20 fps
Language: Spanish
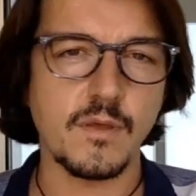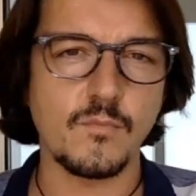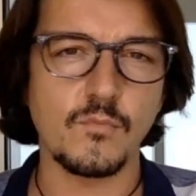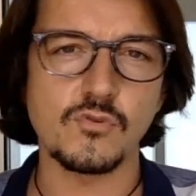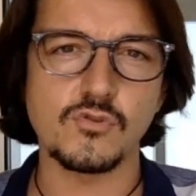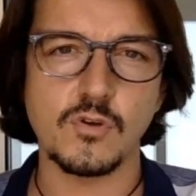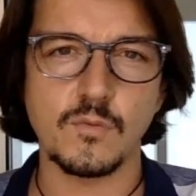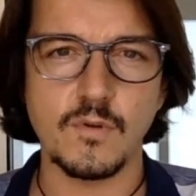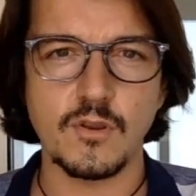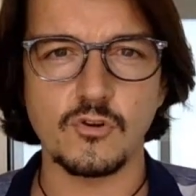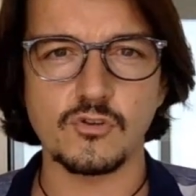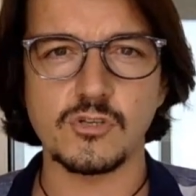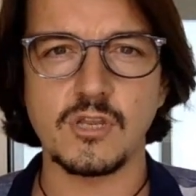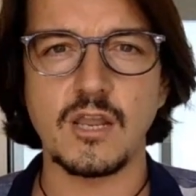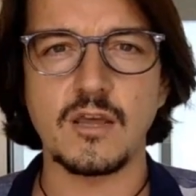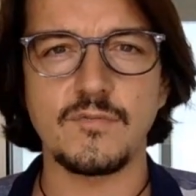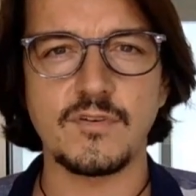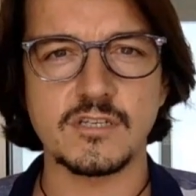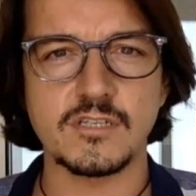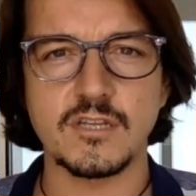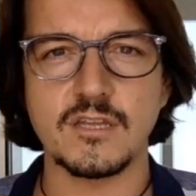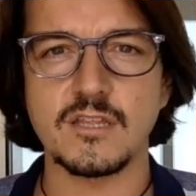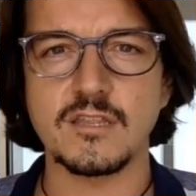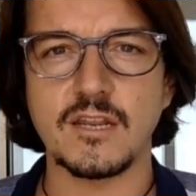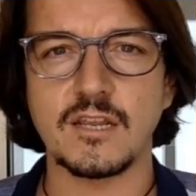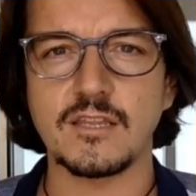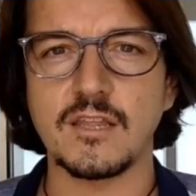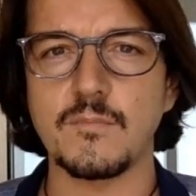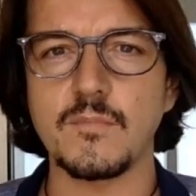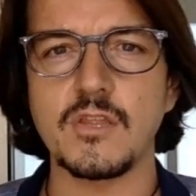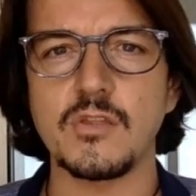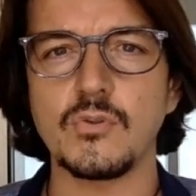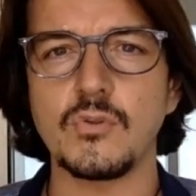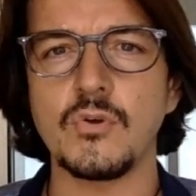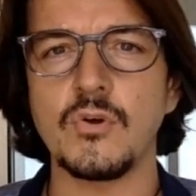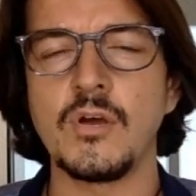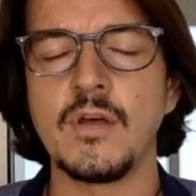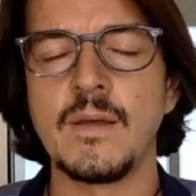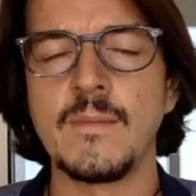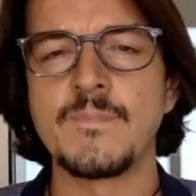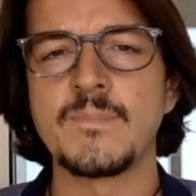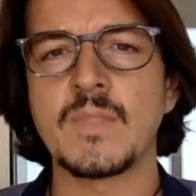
y mucho menos en la fase de tratamiento,